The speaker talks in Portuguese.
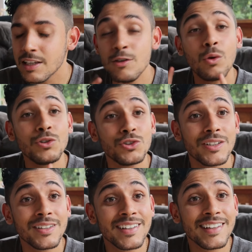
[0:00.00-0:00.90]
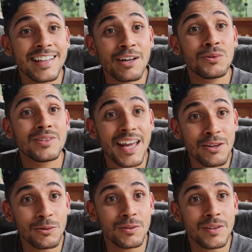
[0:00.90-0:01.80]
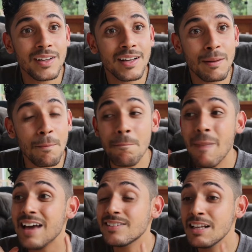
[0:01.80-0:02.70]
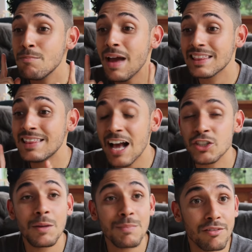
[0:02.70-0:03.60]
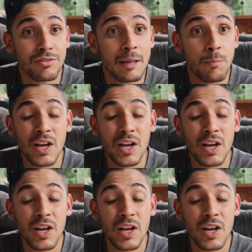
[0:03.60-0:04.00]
E hoje eu tenho mais liberdade na minha vida,